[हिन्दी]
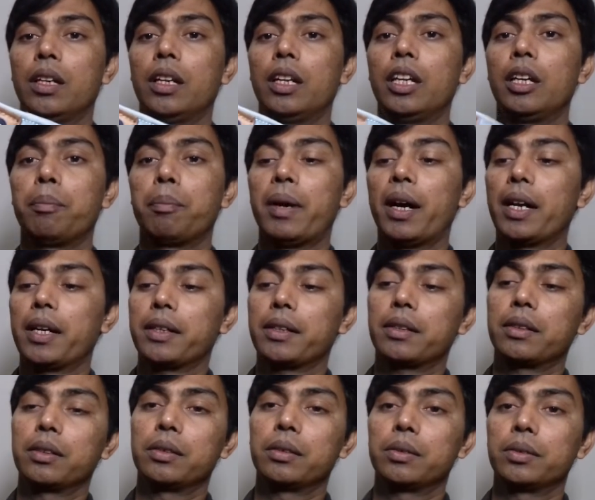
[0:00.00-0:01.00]
ली
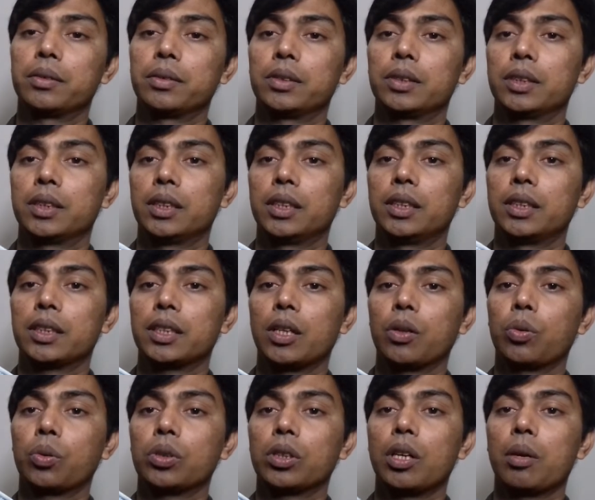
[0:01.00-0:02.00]
पार्क
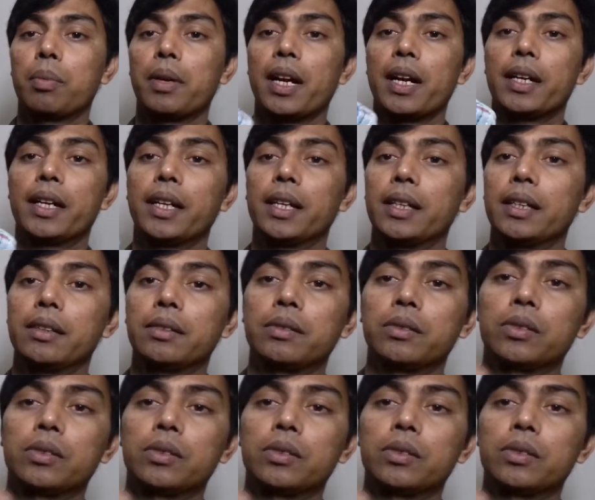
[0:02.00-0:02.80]
इनका खुद का ब्रांड है